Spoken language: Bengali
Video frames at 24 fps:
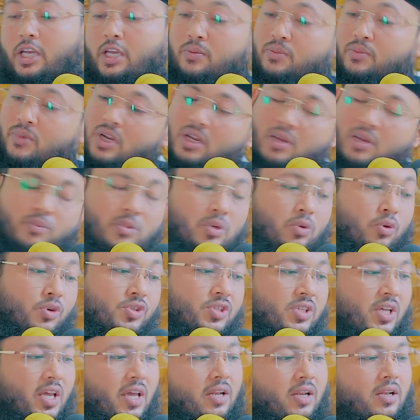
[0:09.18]
ইমরান ইবনে
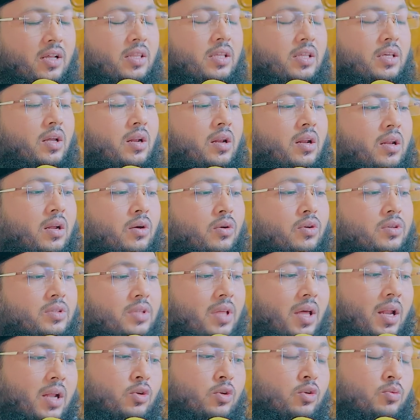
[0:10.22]
হোসেন রাজি আল্লাহ
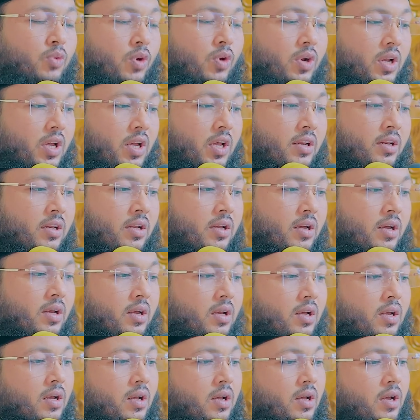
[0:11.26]
তালাহ বলেন
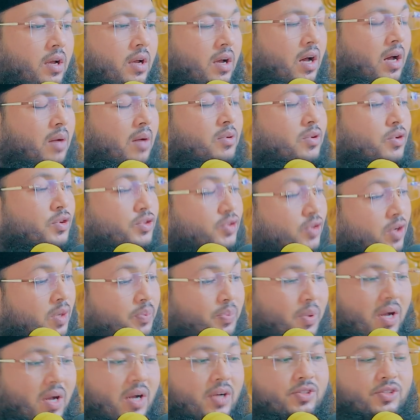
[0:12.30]
আমি রসুল
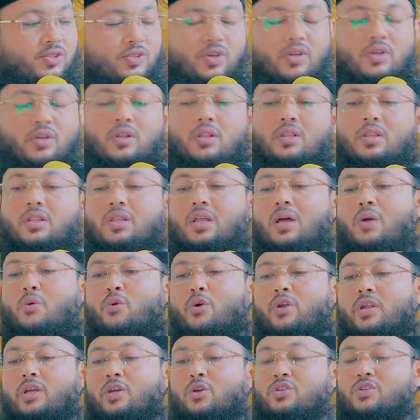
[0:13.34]
পাক সাল্লাহ
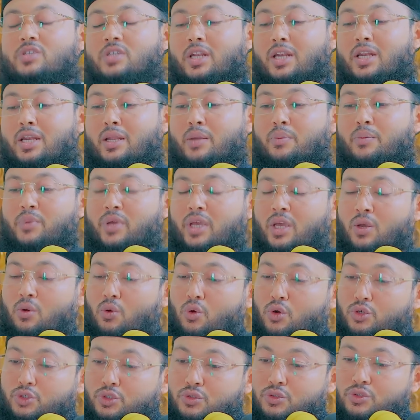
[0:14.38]
আলহিহসাল্লামকে
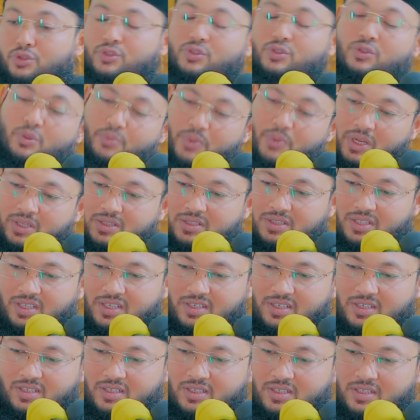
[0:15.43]
অসুস্থ ব্যক্তি
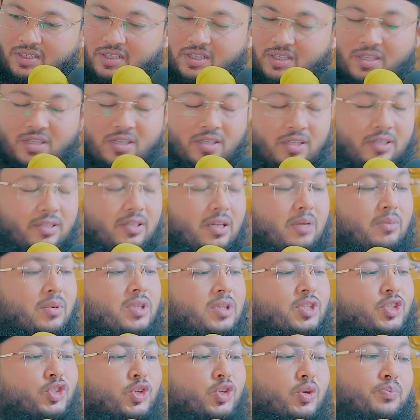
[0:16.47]

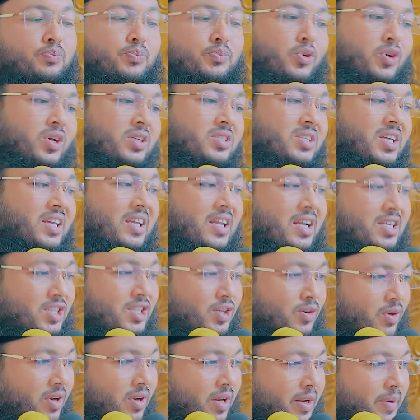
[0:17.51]
নামাজ সম্পর্কে জিজ্ঞাসা
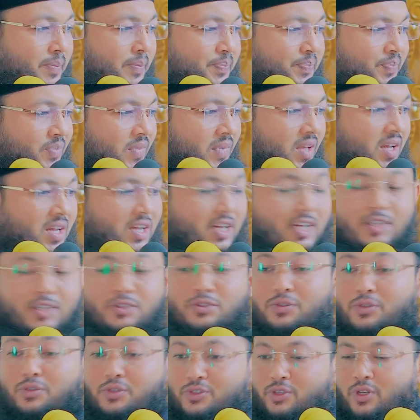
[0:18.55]
করলেন
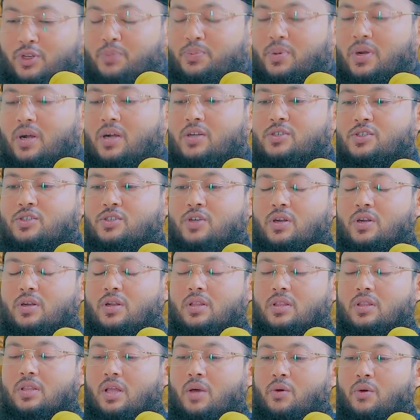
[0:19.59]
তো রসুল পাক
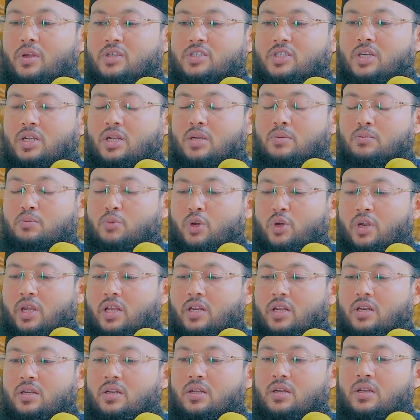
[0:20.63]
সাল্লাহ সাল্লাম বলেন